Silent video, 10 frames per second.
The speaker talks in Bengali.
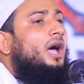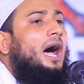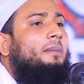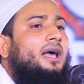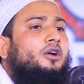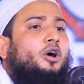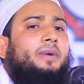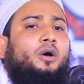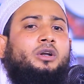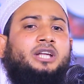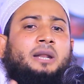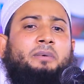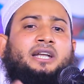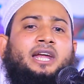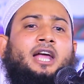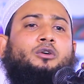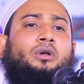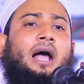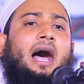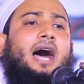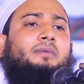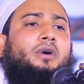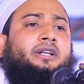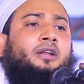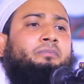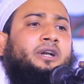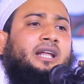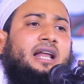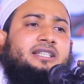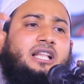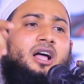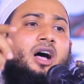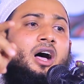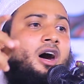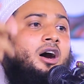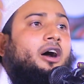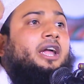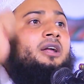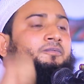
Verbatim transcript: আমার নবী ওটের পিঠে কোরআন মোটের পিঠে নাজিল হয়